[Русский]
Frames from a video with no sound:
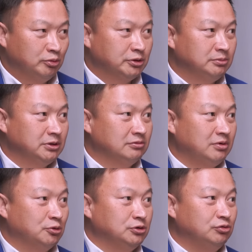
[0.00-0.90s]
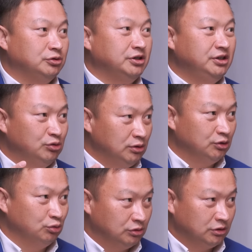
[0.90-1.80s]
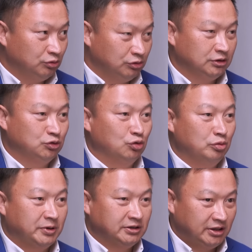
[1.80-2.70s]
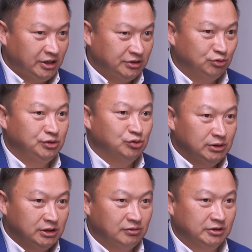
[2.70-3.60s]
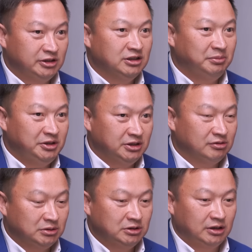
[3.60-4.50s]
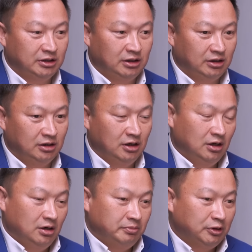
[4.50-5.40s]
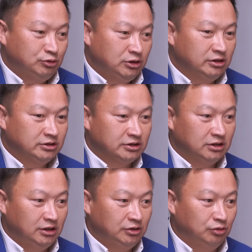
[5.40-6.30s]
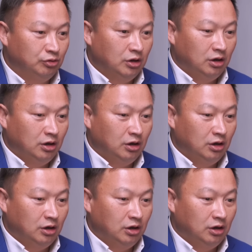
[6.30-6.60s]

образом этот вопрос сегодня регулируется, то есть насколько он прозрачен, урегулирован, регламентирован и так далее. Получили, к сожалению,